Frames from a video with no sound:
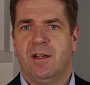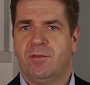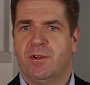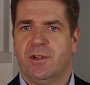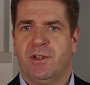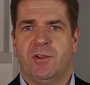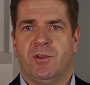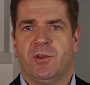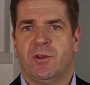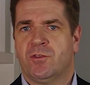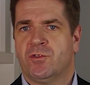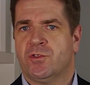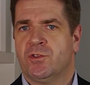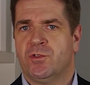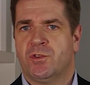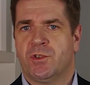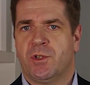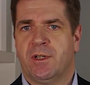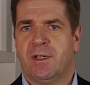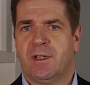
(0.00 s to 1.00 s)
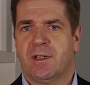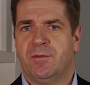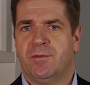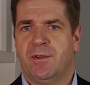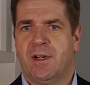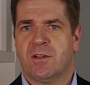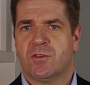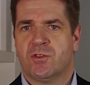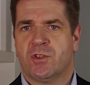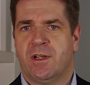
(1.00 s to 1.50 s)
von der Deutschen
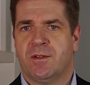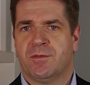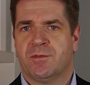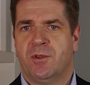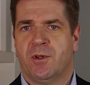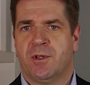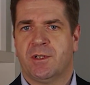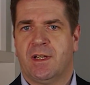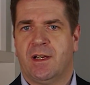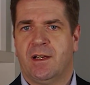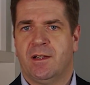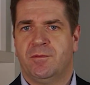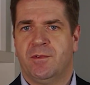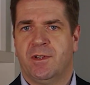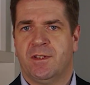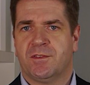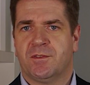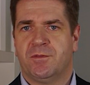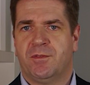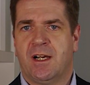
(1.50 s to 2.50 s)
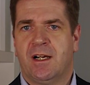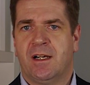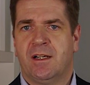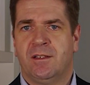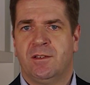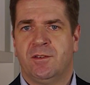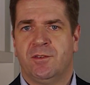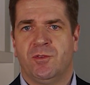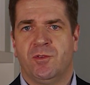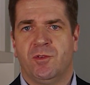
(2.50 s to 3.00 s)
Steuergewerkschaft
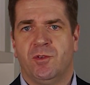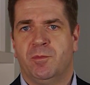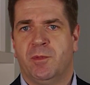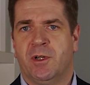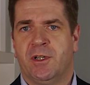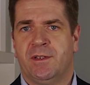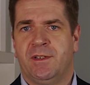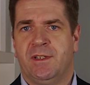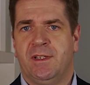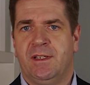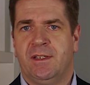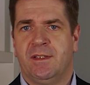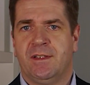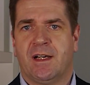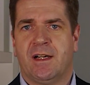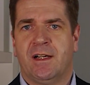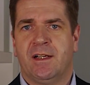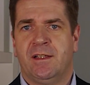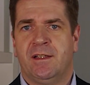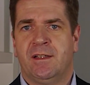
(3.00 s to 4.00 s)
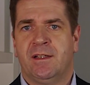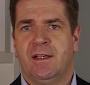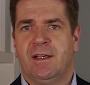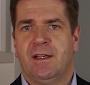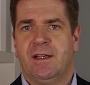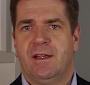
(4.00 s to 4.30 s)
Nordrhein-Westfalen über die drei